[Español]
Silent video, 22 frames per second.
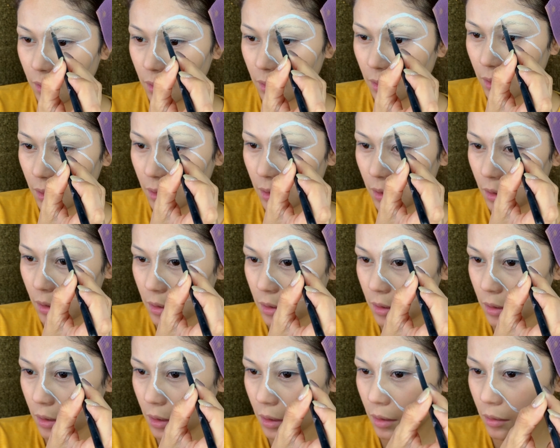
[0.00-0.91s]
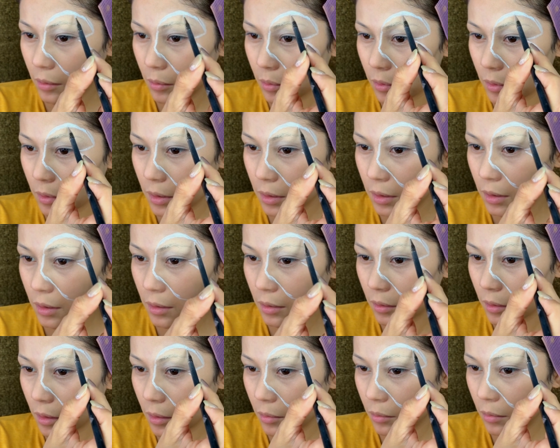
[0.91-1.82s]
hay que hacerlo porque si
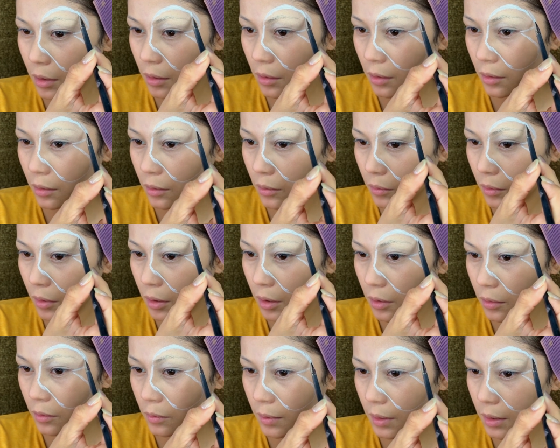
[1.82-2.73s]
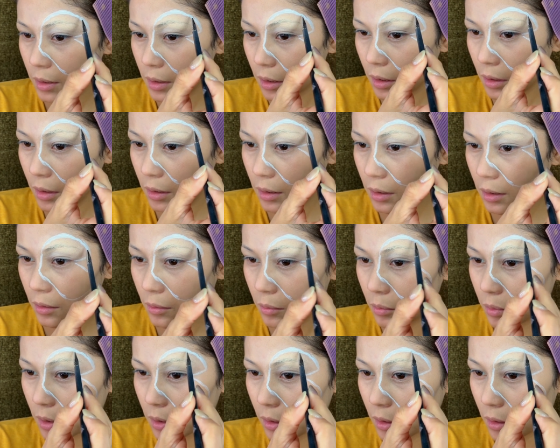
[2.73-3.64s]
no también nunca nos va a salir si
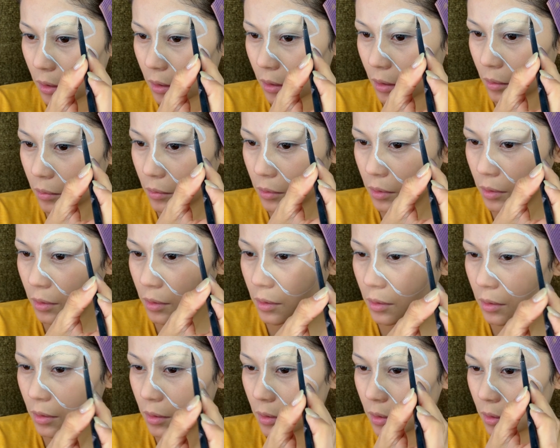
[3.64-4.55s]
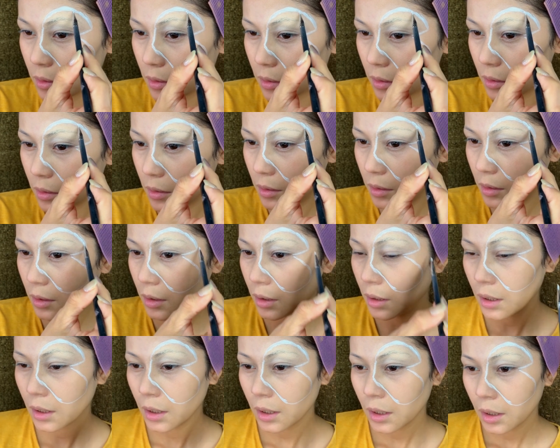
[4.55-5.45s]
no practicamos
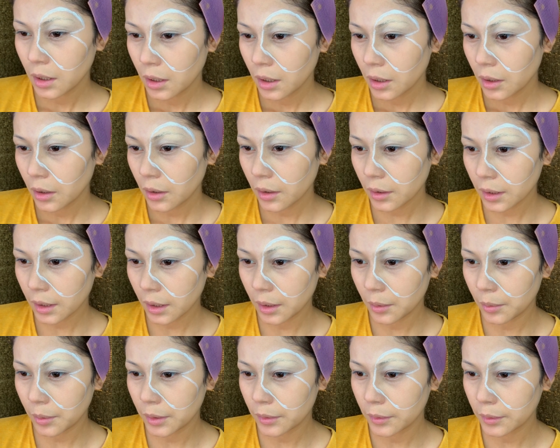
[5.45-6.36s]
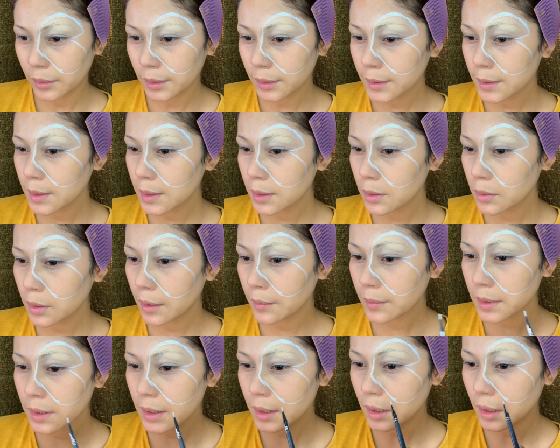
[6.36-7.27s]
Ok, bueno, entonces una
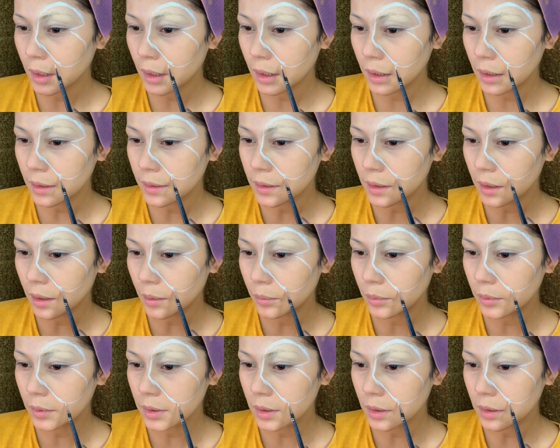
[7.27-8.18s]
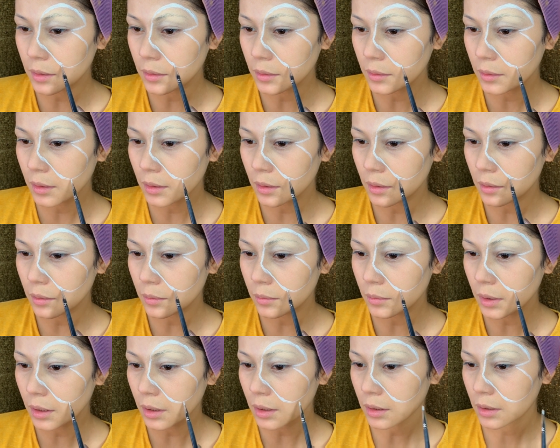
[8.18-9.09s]
vez que ya está pues esto que es lo
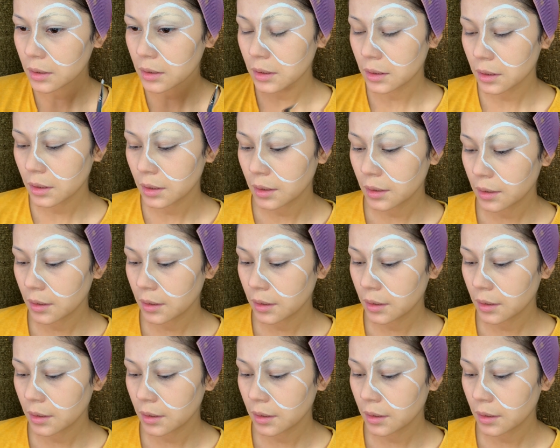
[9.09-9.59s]
más,